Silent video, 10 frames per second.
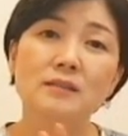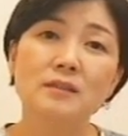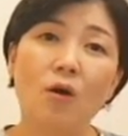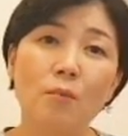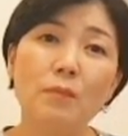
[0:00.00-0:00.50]

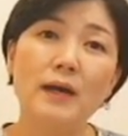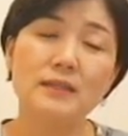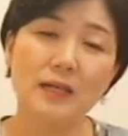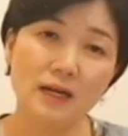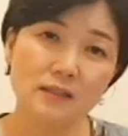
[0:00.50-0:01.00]
그
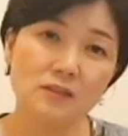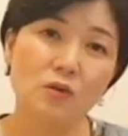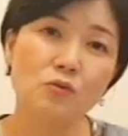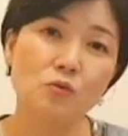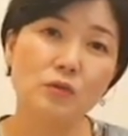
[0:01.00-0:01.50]
엄마의
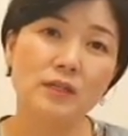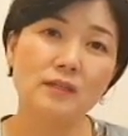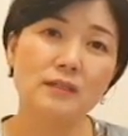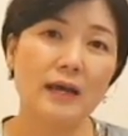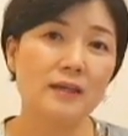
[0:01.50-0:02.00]
사랑스러운
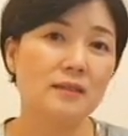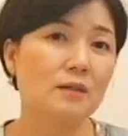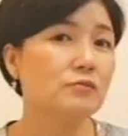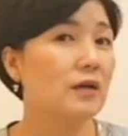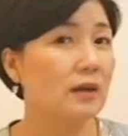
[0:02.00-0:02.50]
손길은
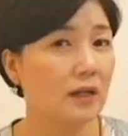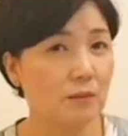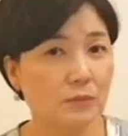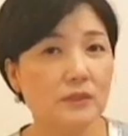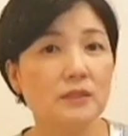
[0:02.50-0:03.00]
아이들의
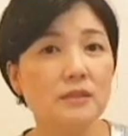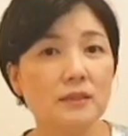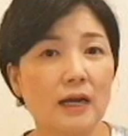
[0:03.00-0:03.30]
불안감을